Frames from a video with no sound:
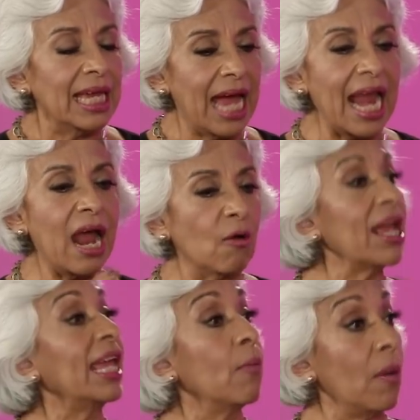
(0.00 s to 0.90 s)
a la hora
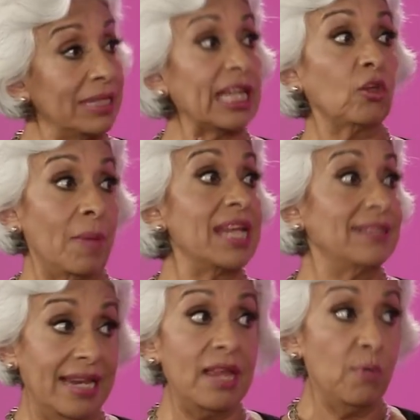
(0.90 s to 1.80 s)
que vuelves a tomar
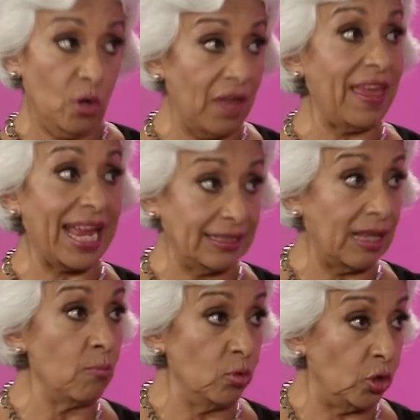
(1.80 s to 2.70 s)
ese libro que dejaste
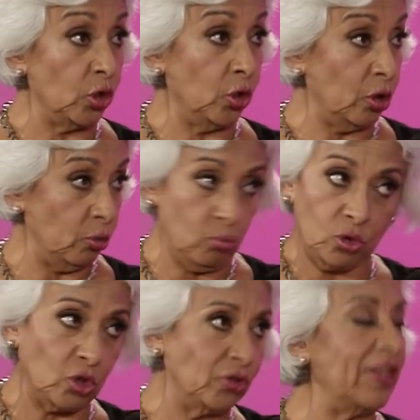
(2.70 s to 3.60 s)
mucho,
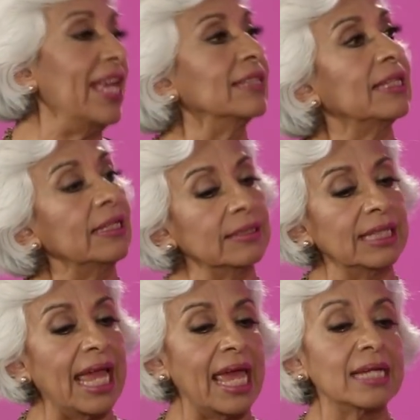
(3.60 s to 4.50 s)
muchos días sin
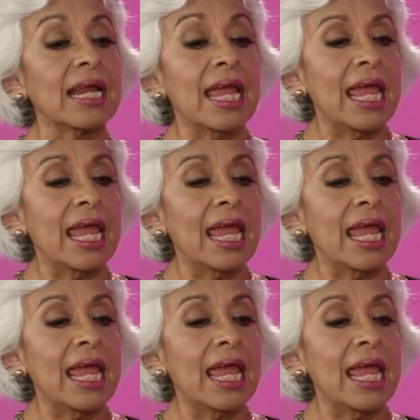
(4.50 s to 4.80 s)
leer,